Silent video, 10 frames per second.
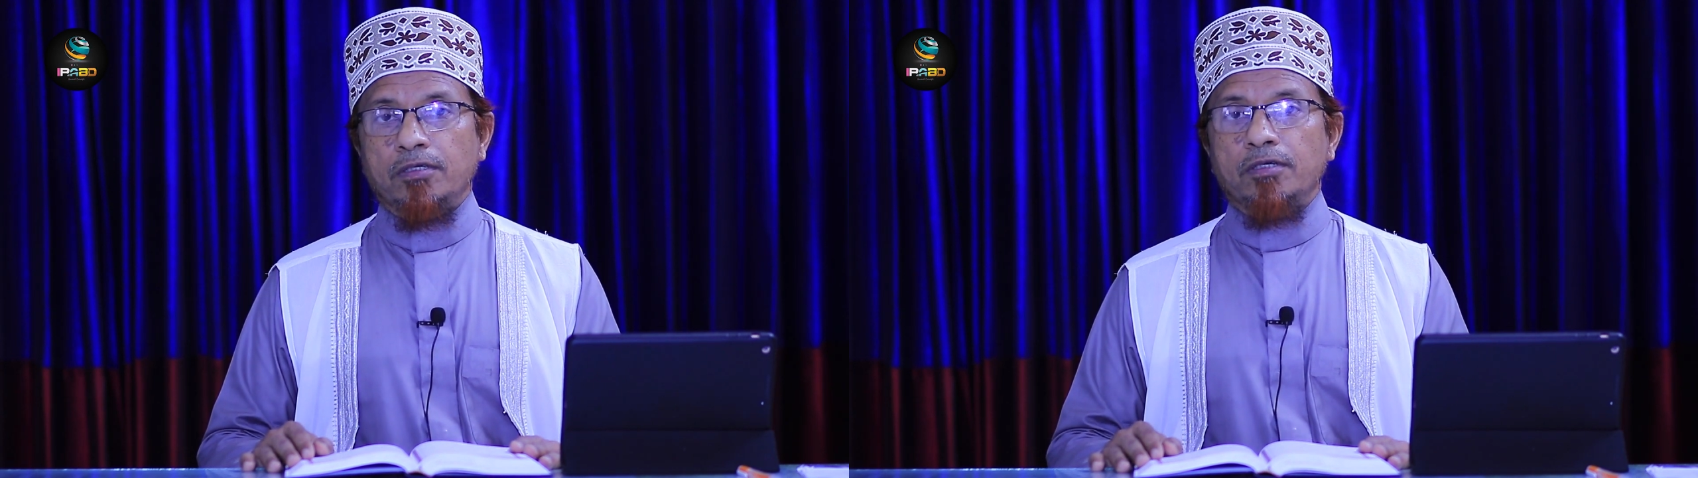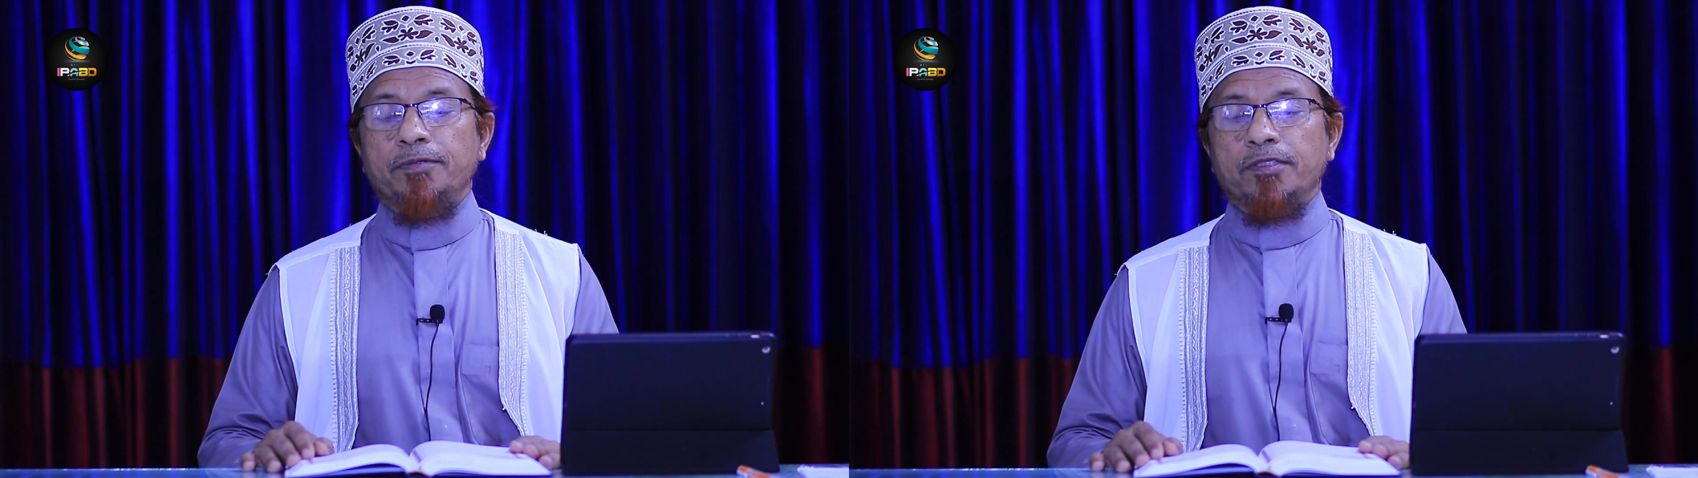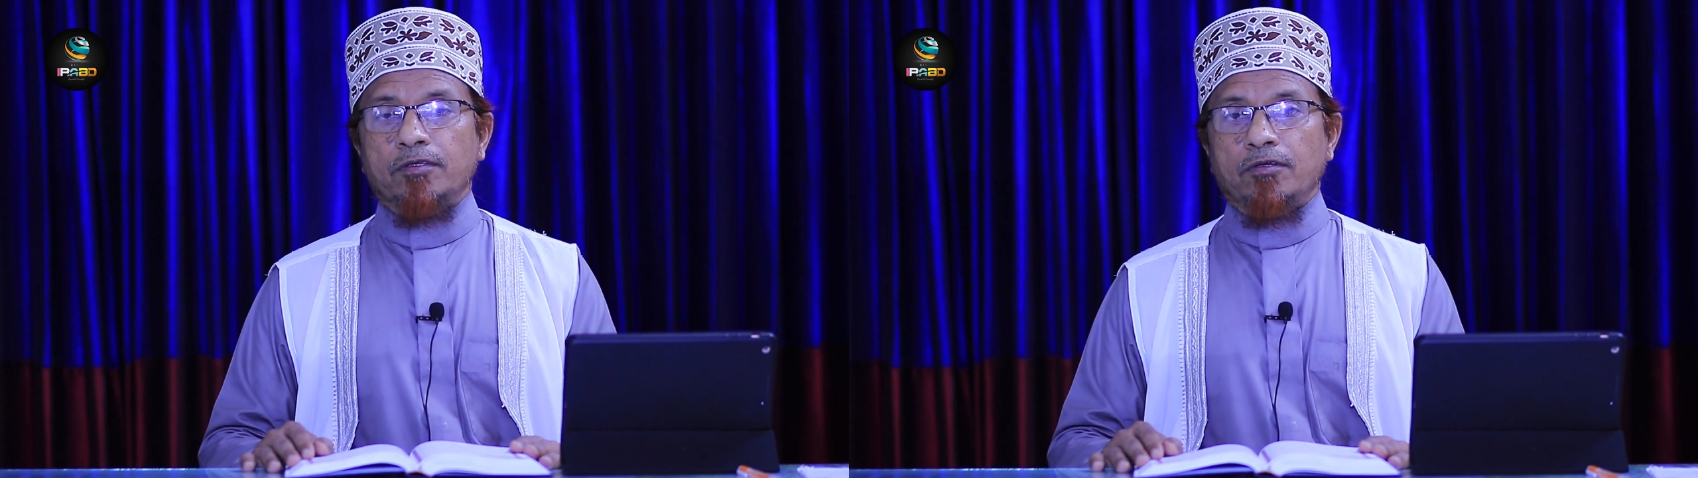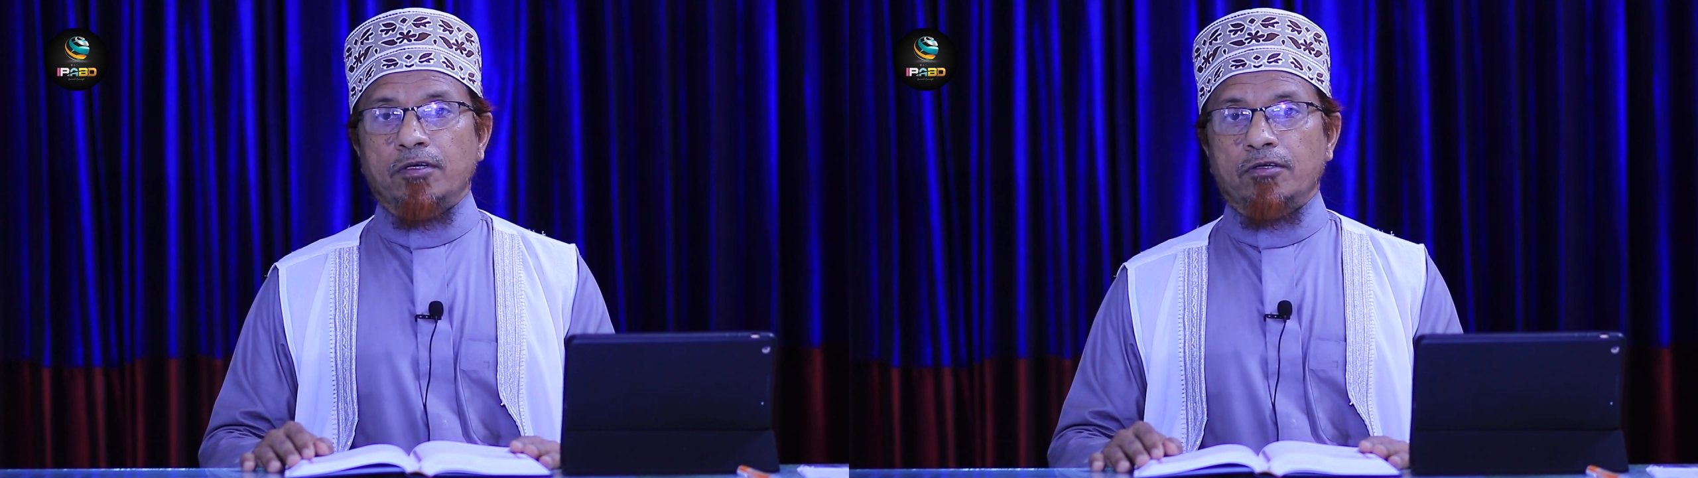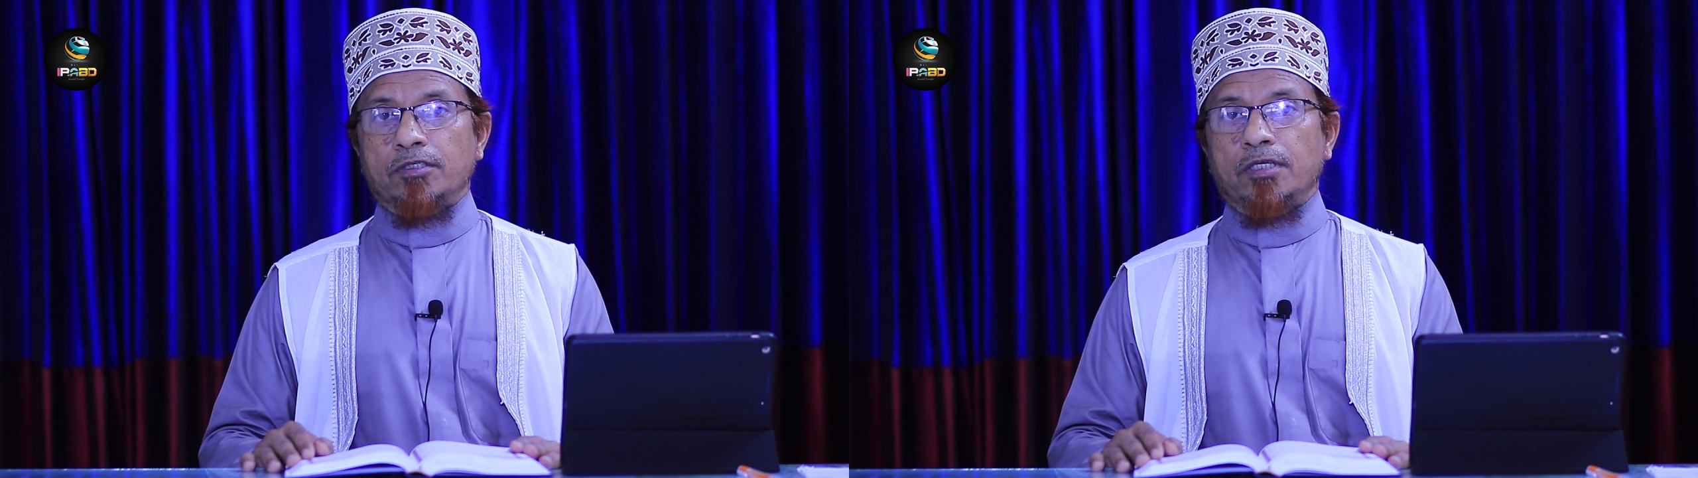নবী
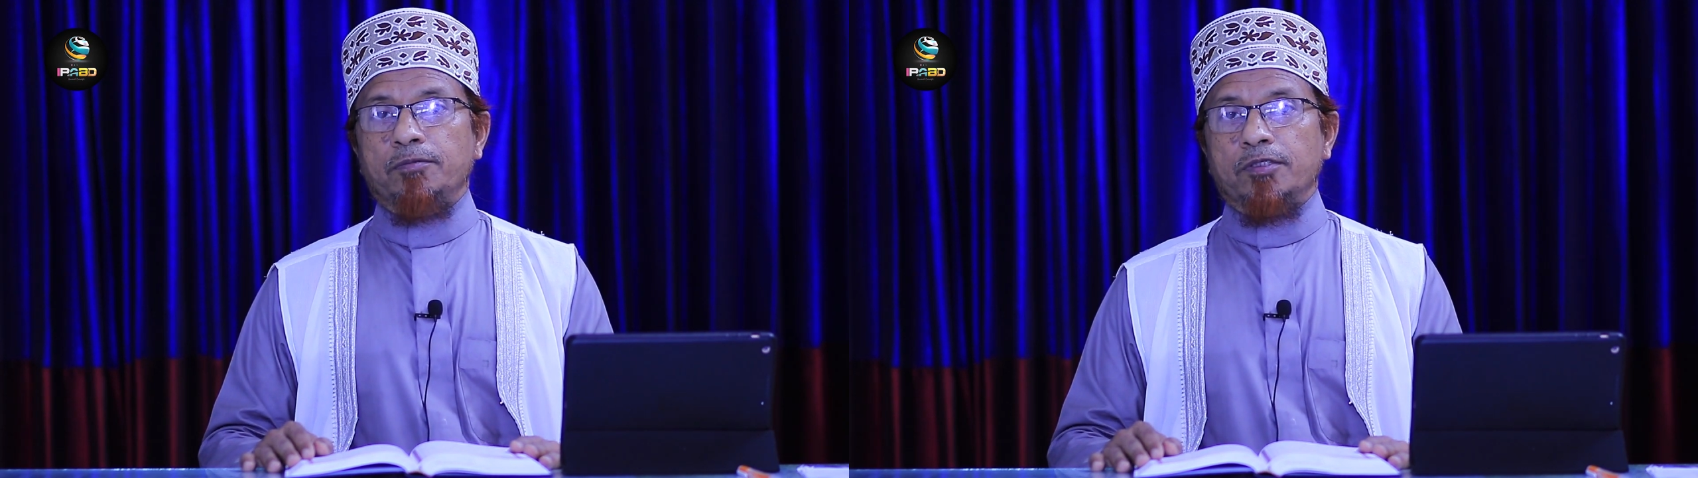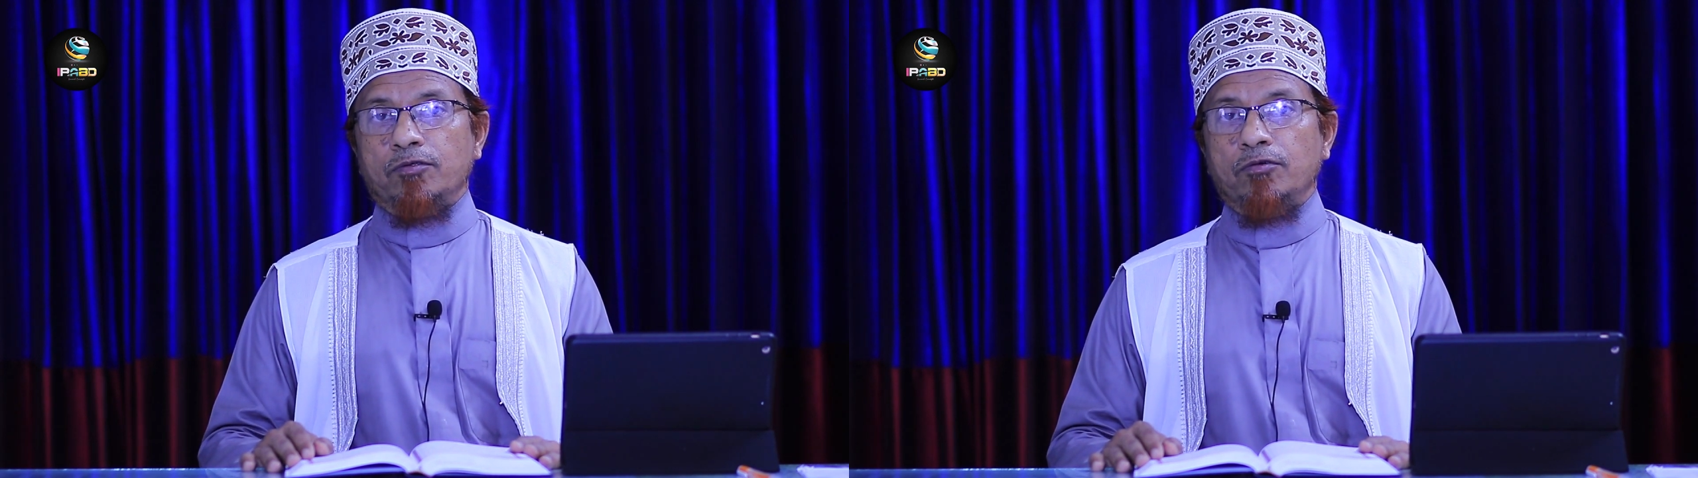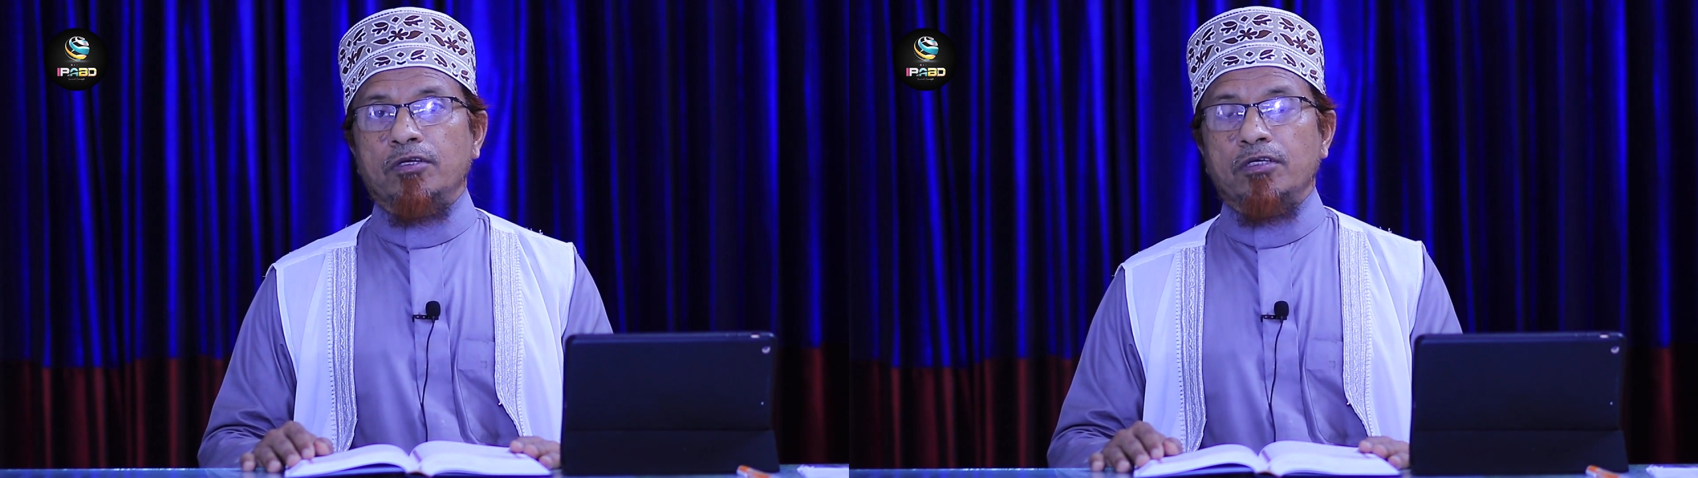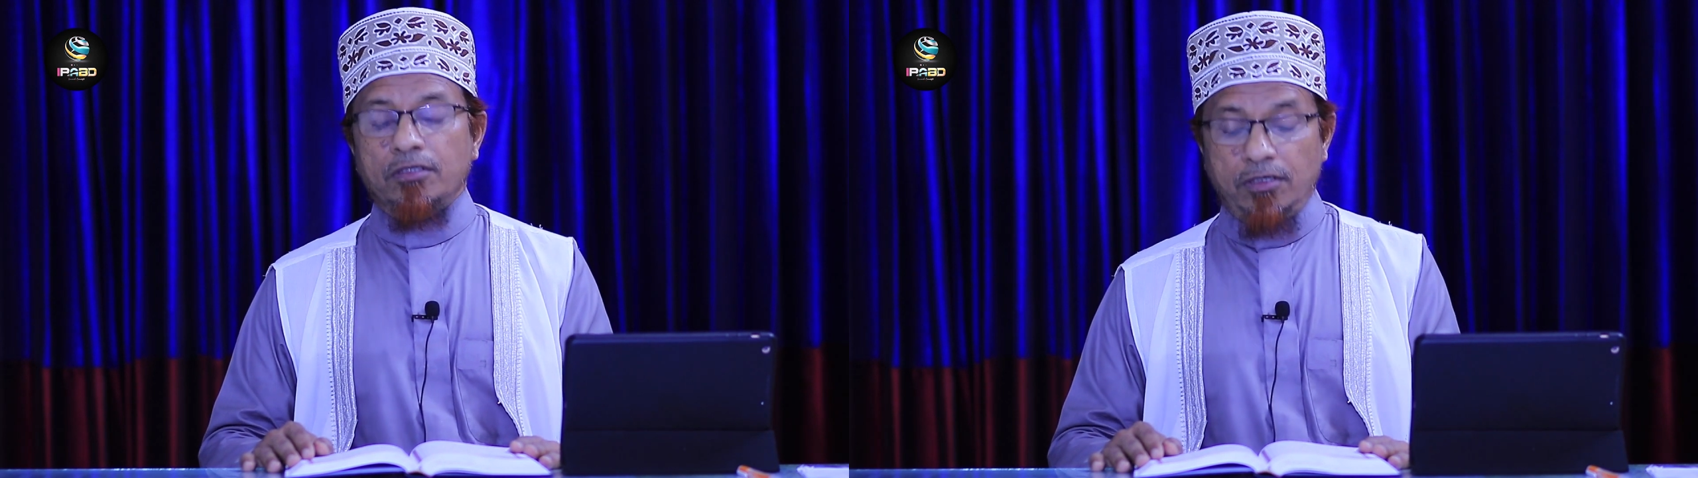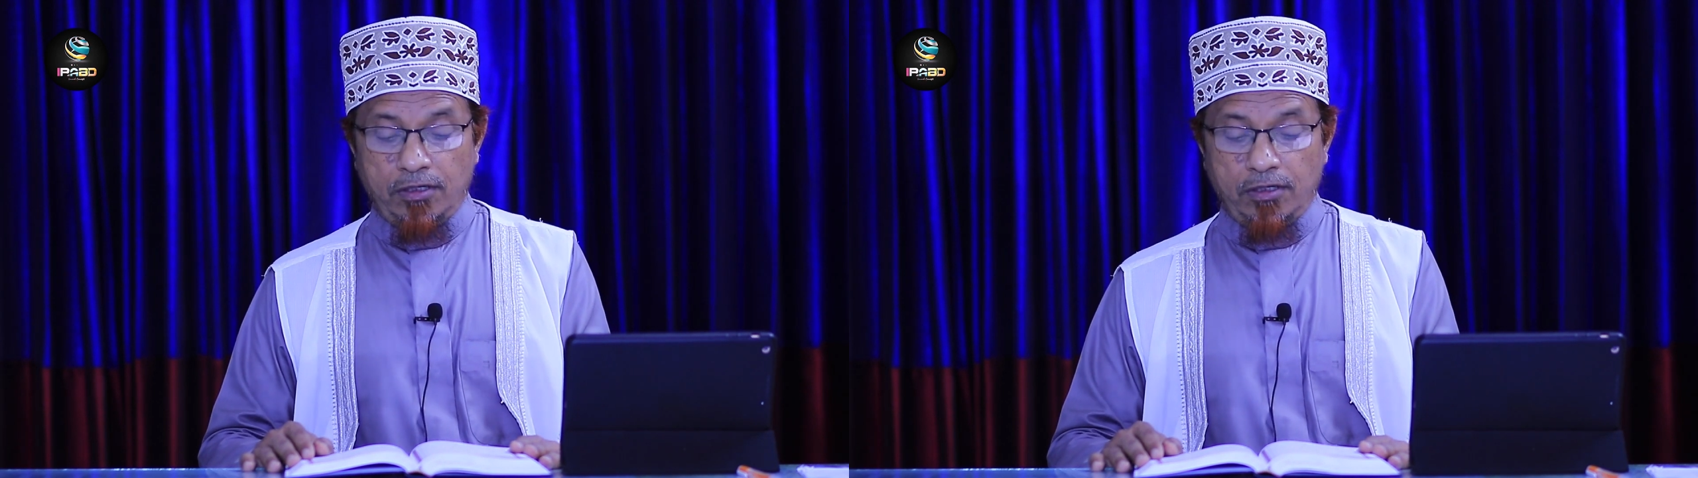সাল্লাহ সাল্লামের সুন্নত